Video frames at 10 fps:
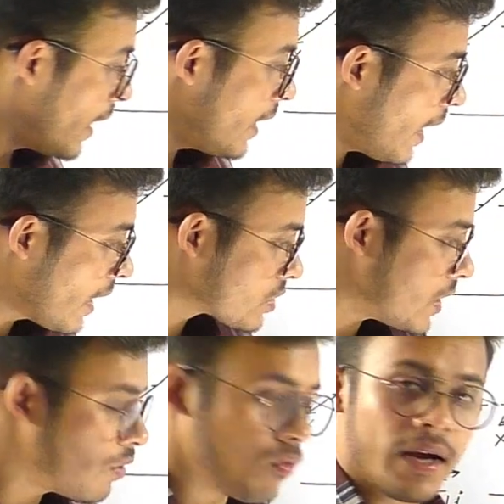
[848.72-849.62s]
एंड एक्स
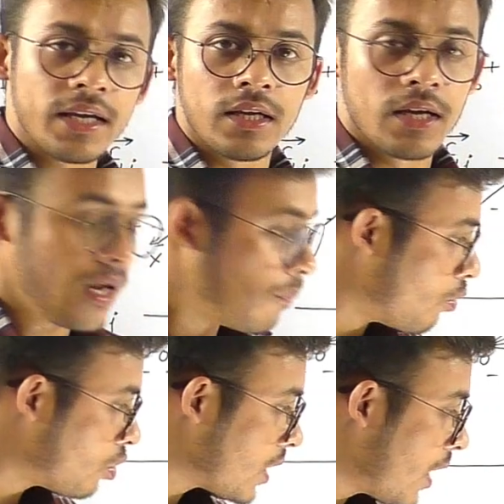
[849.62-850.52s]
एंड वाई
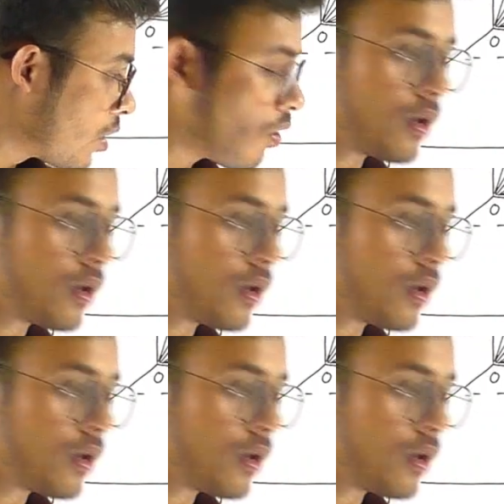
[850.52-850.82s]
बोथ आर